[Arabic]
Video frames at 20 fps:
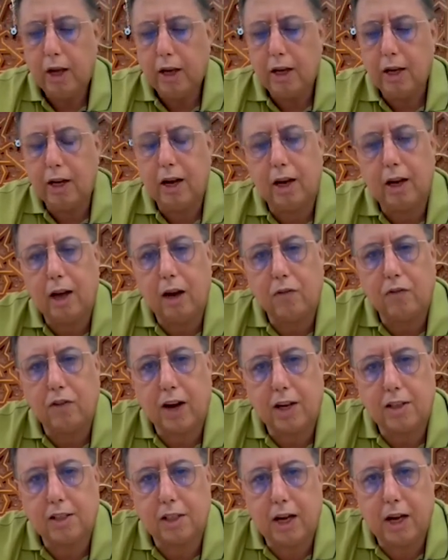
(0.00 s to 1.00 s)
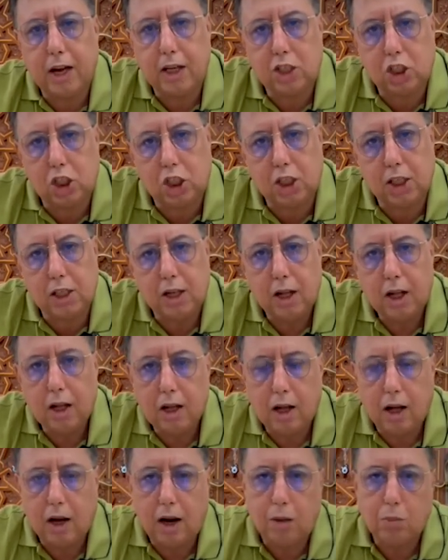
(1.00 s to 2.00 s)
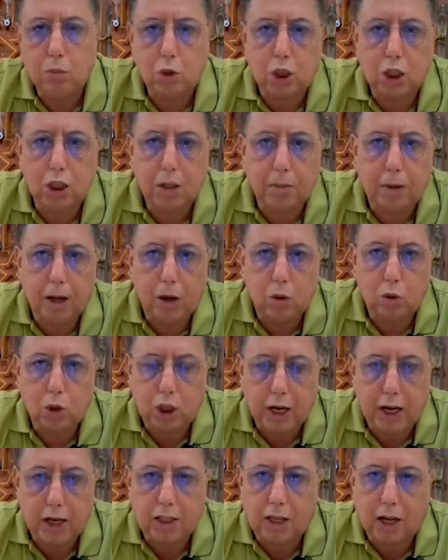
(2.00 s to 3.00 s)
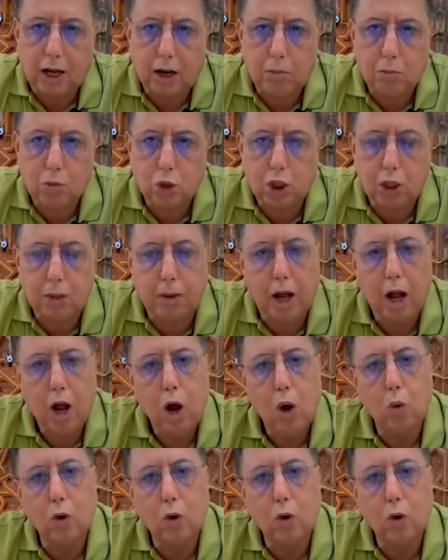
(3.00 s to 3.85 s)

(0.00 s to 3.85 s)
الا كان في راسها هذا الشيء راه مصيبه وساكته راه مصيبه